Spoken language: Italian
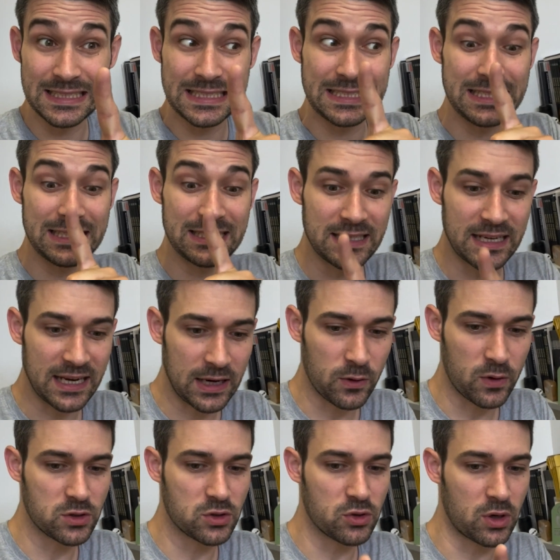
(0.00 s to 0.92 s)
ci
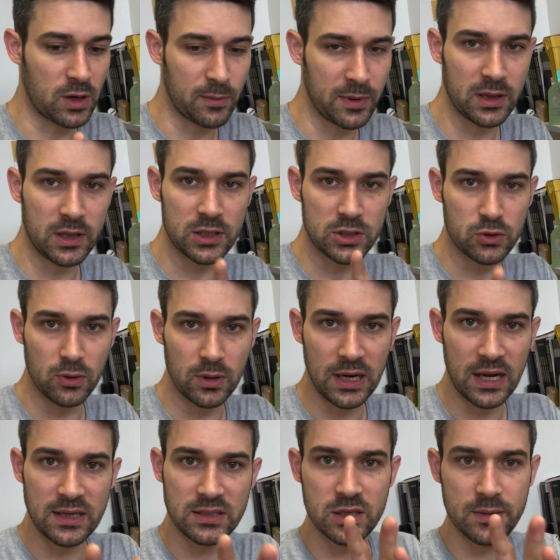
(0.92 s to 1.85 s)
saranno aggiornamenti sul
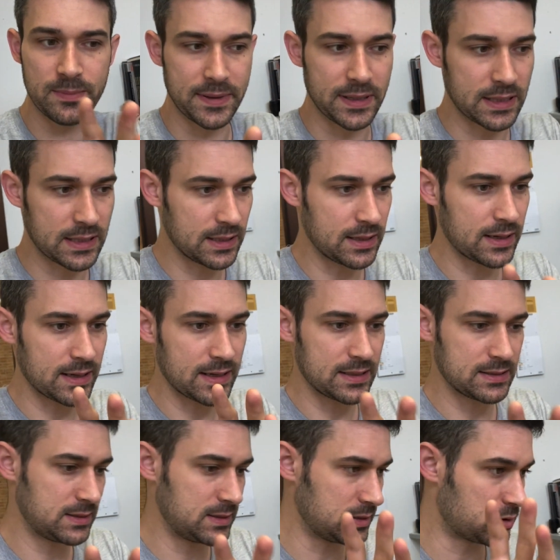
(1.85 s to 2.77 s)
laser perché
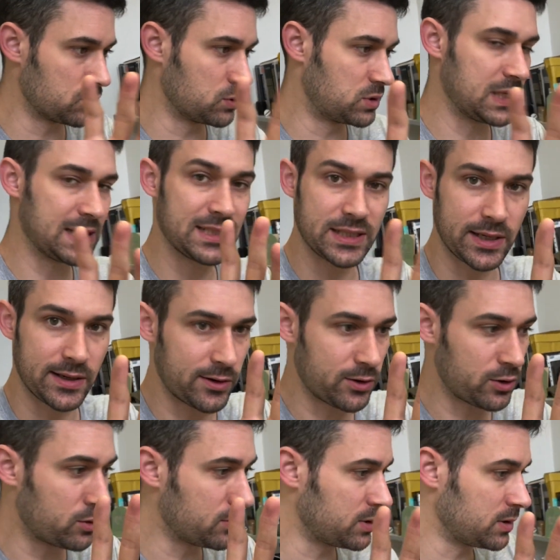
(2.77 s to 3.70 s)
ragazzi è successa una
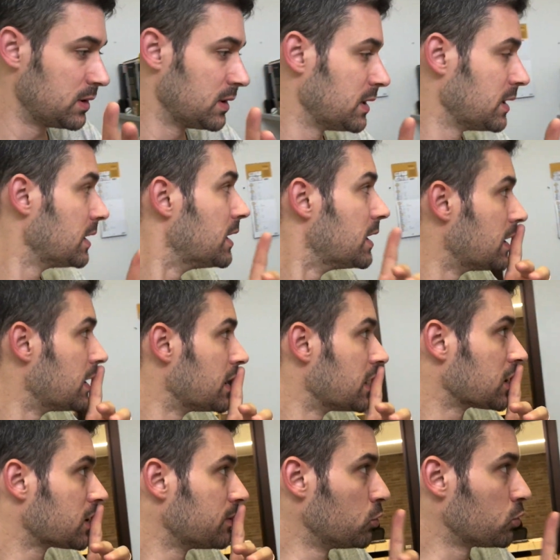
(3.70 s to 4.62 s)
roba
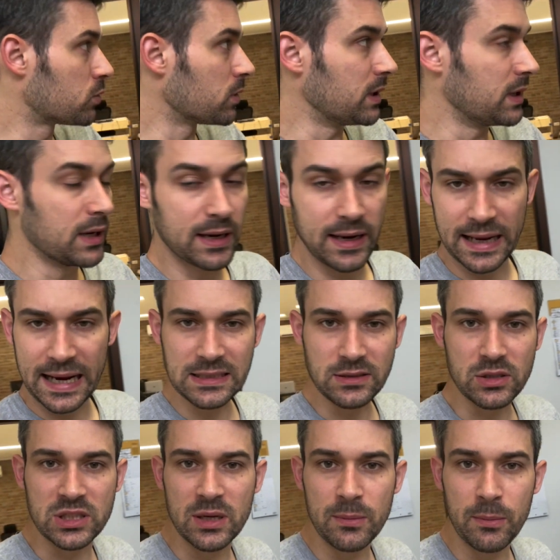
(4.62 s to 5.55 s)
comunque il
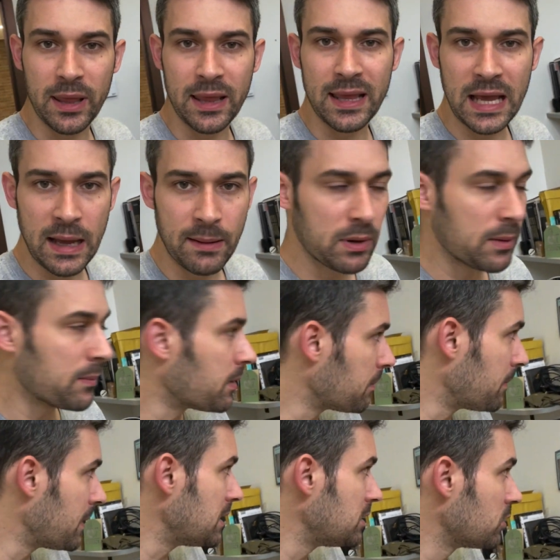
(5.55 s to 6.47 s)
ragazzo sembra in gamba ma
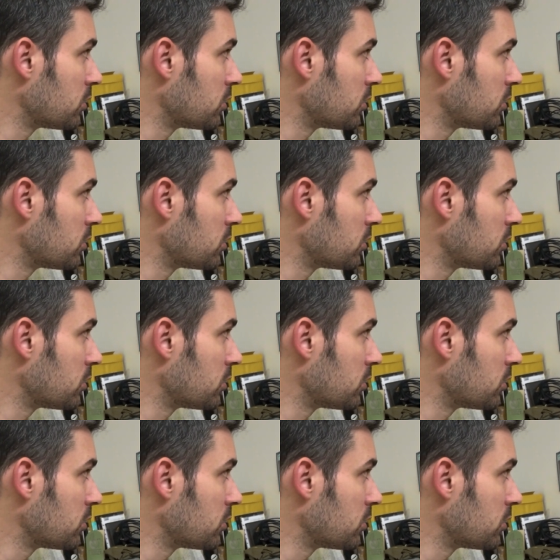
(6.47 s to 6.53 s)
meglio